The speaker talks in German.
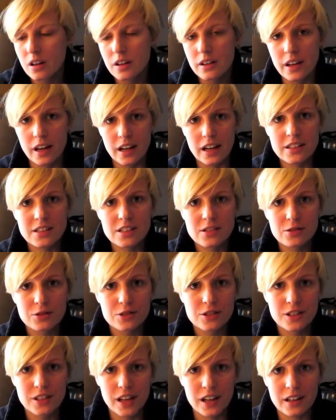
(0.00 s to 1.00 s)
Ja, das ist
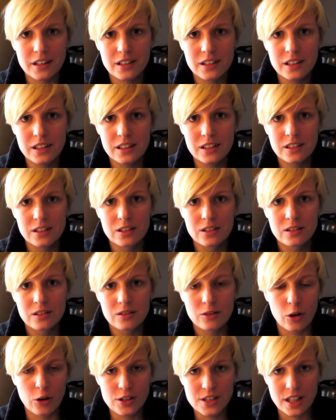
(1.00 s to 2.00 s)
sozusagen die
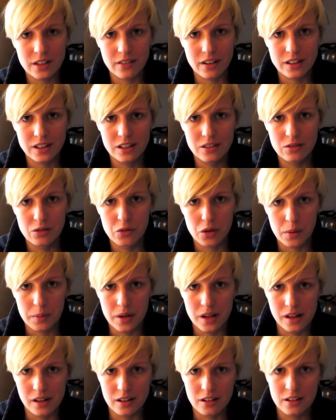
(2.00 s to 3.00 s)
konservative
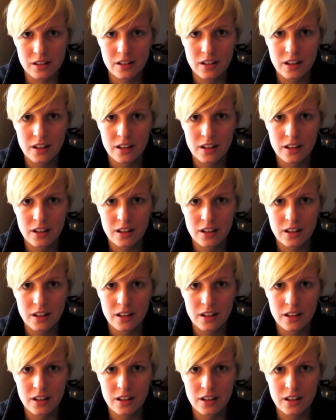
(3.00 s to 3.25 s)
Familie,